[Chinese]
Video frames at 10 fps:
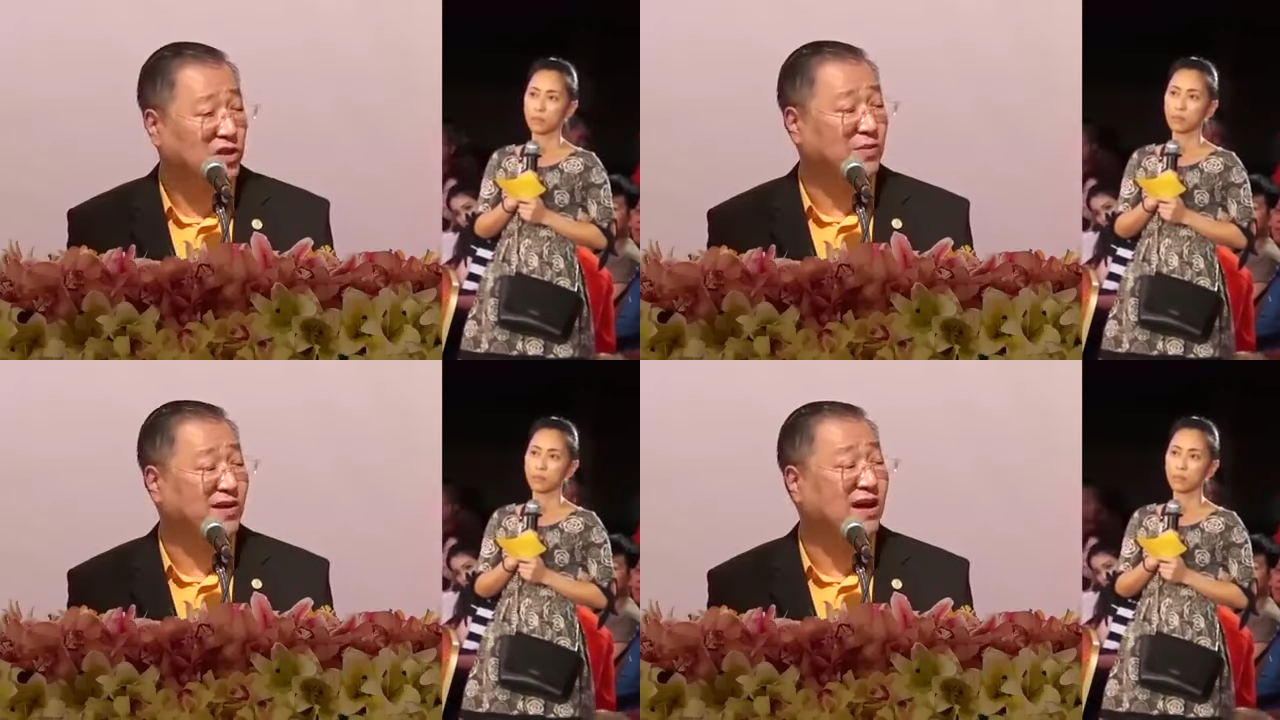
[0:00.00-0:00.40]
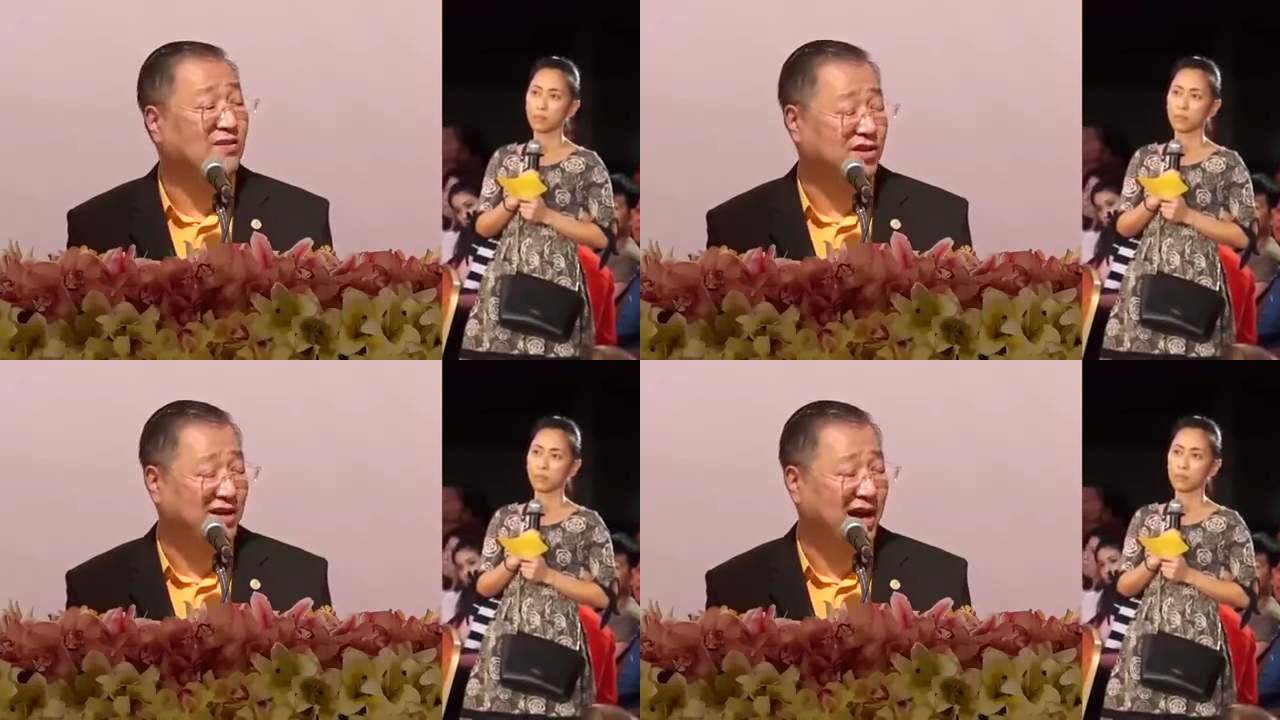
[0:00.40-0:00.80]
特别
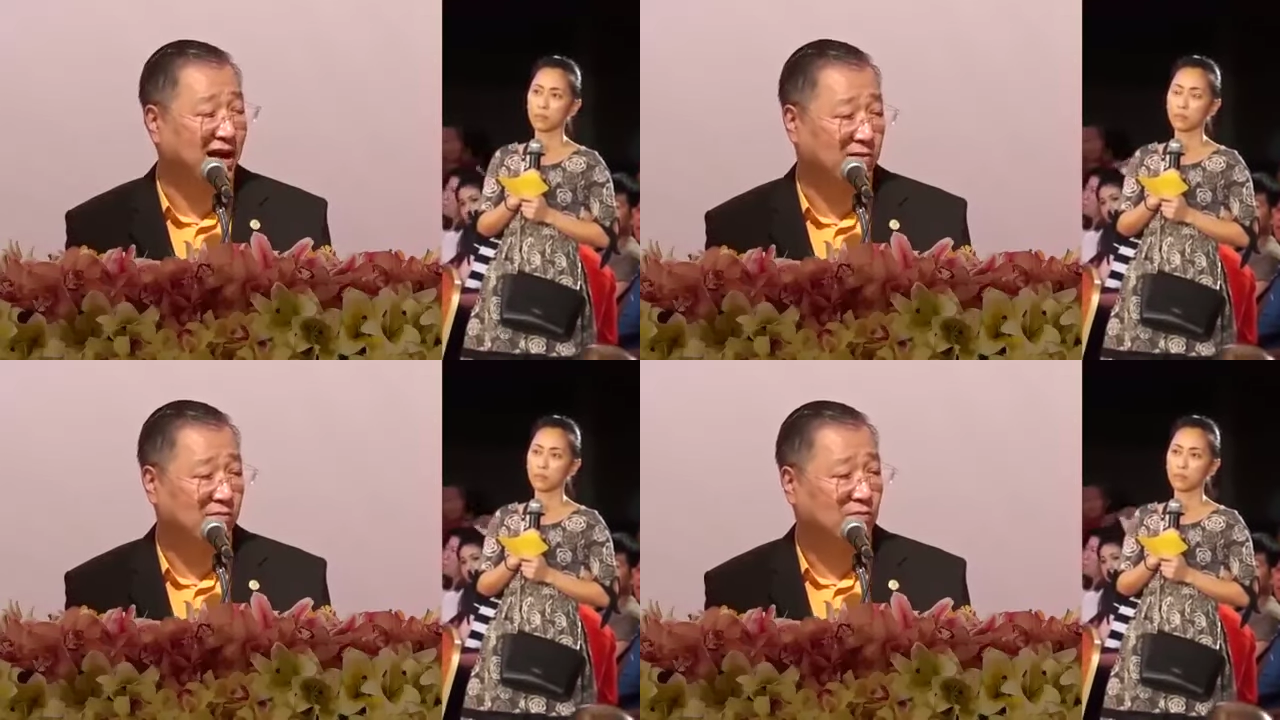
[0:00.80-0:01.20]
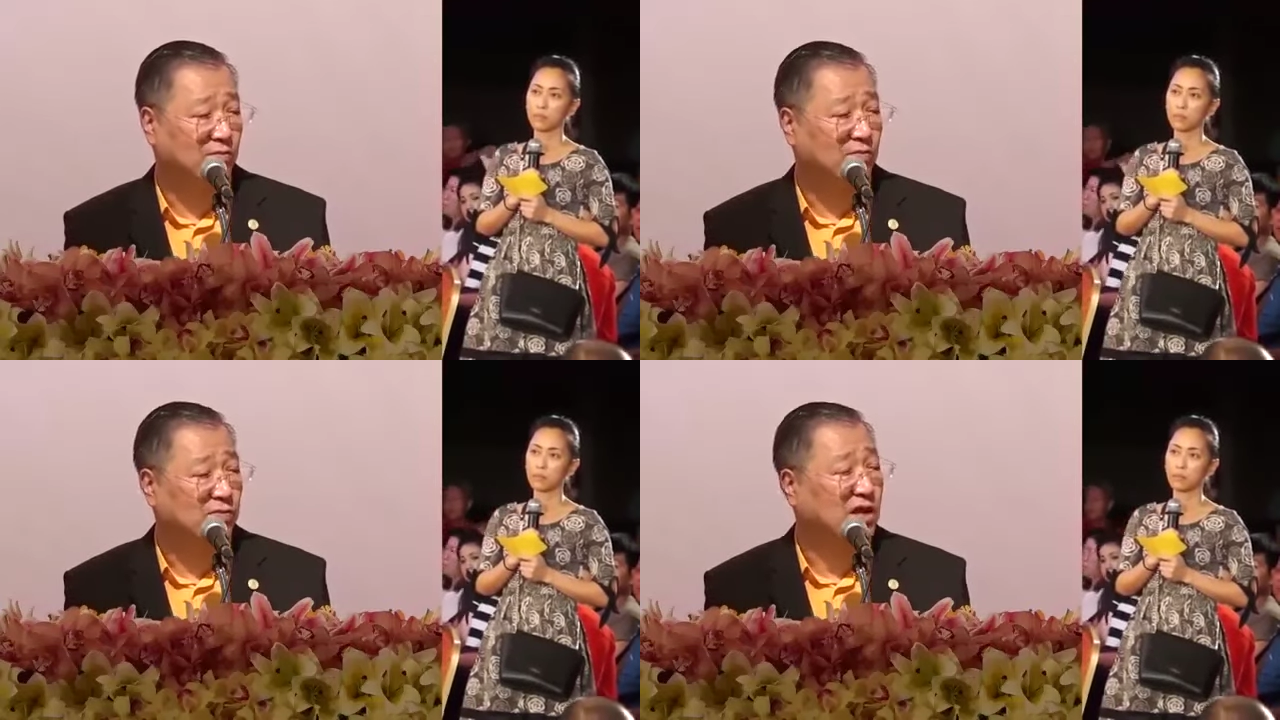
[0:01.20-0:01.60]
当心啊。
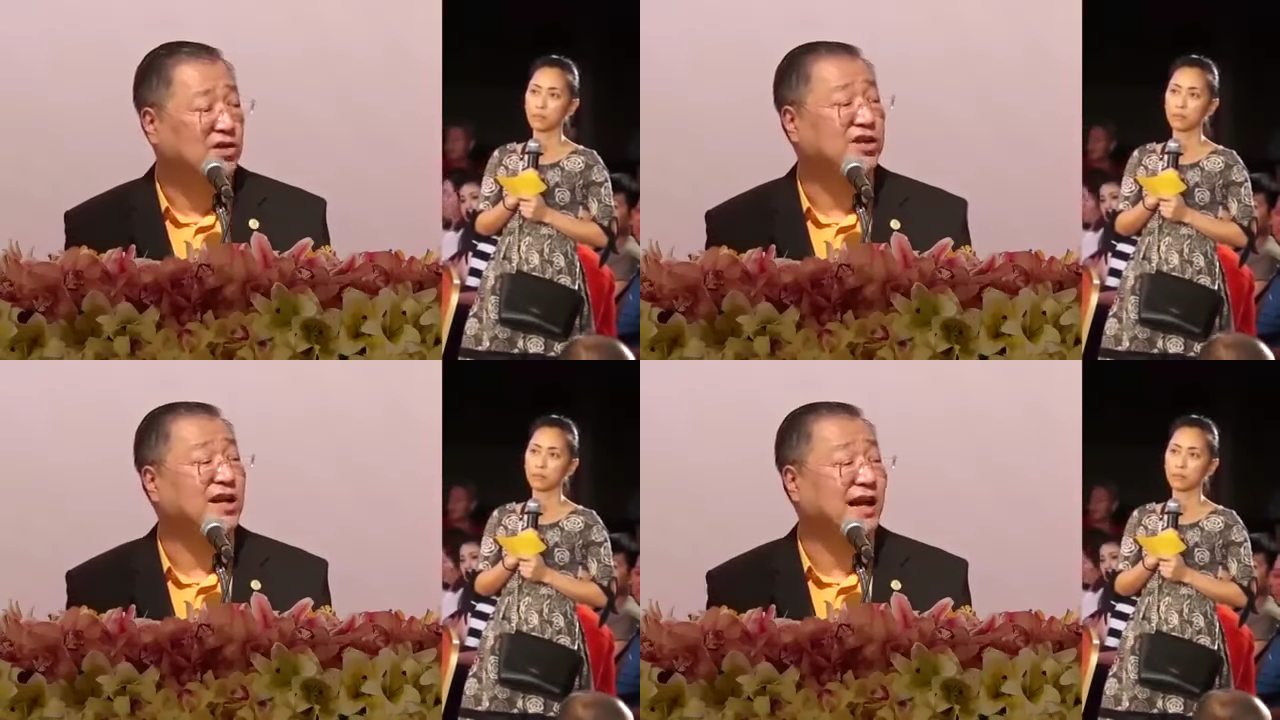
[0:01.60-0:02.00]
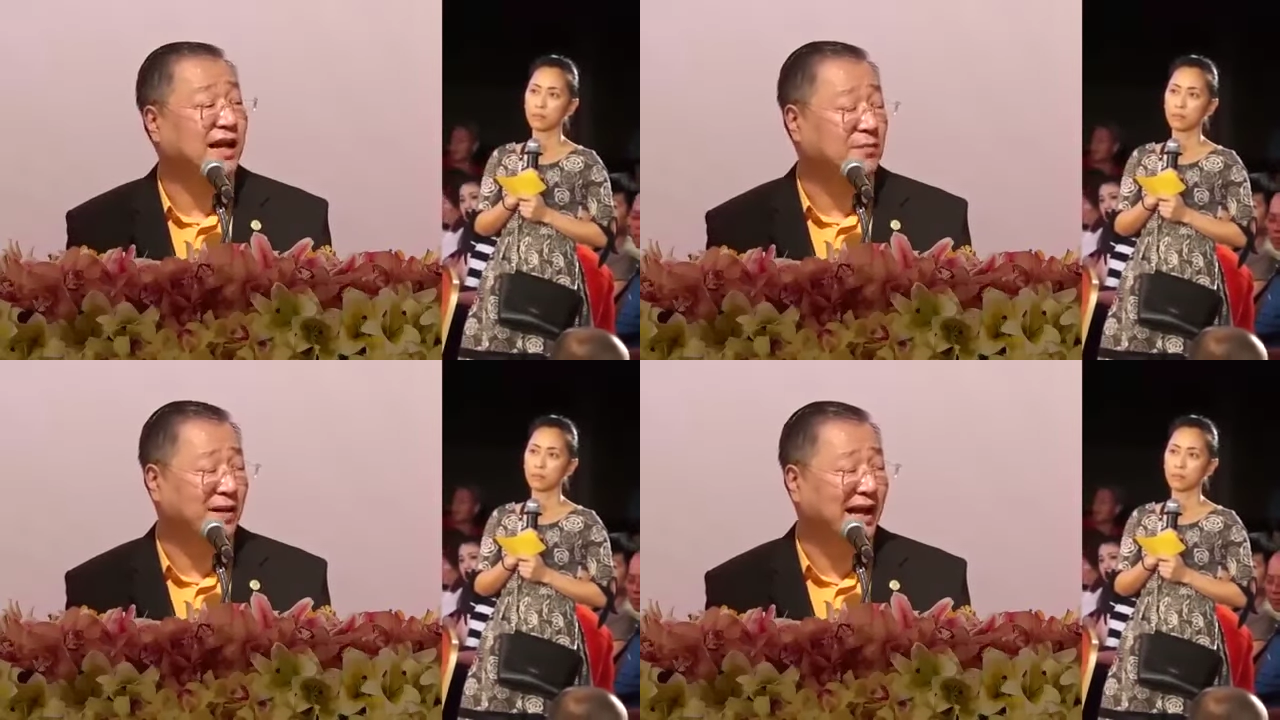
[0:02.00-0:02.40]
嗯，他今天
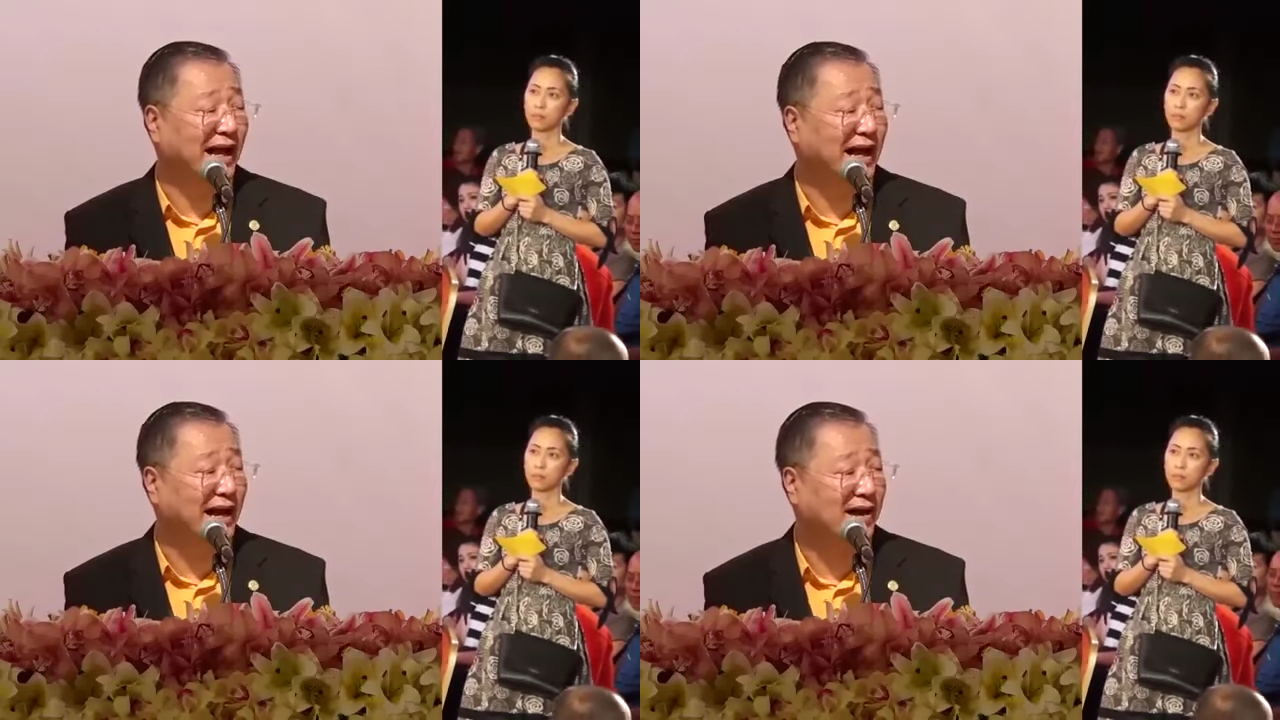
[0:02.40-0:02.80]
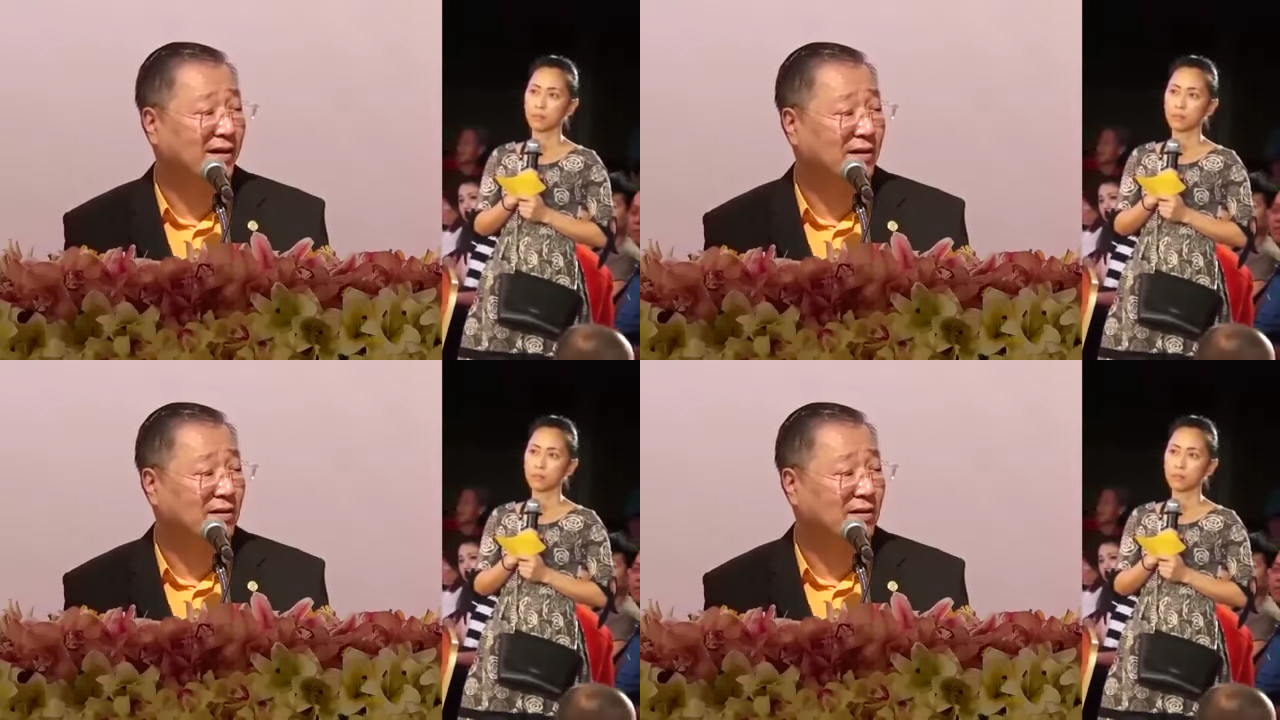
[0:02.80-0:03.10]
来了没来啊？